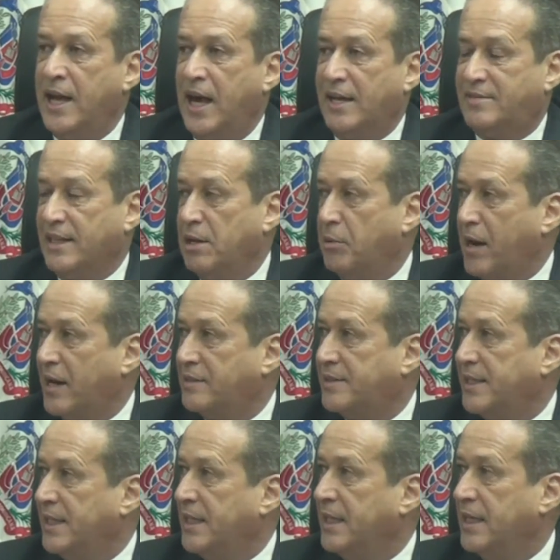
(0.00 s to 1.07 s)
a
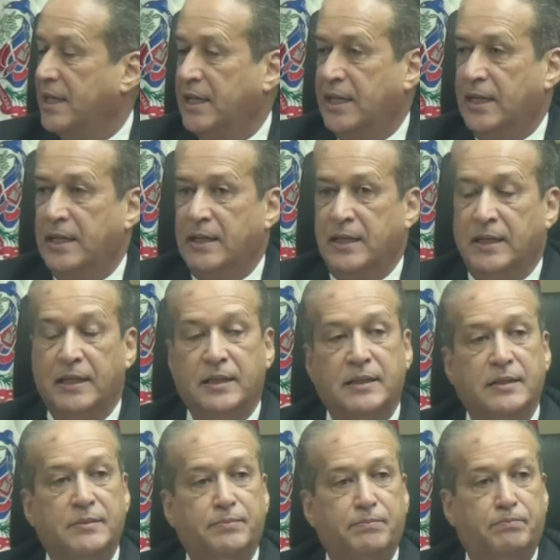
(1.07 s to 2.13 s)
celebrarse el
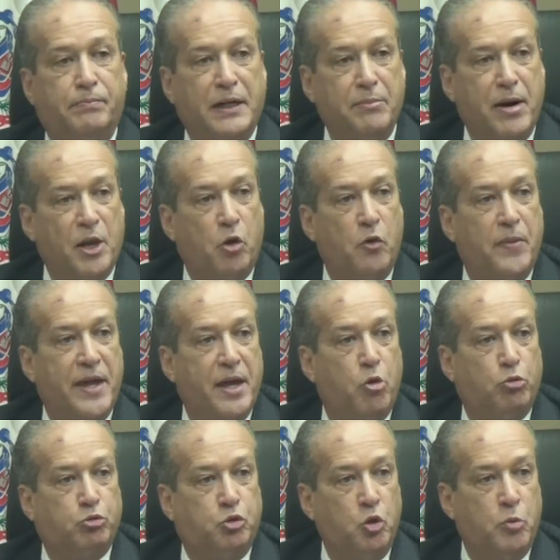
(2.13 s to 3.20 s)
primero de
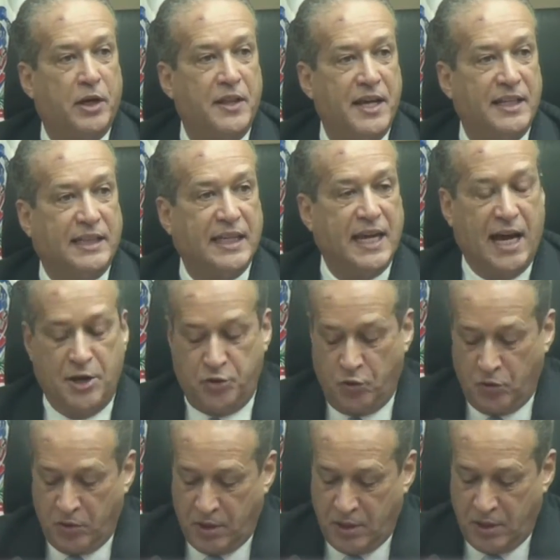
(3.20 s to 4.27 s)
octubre de este año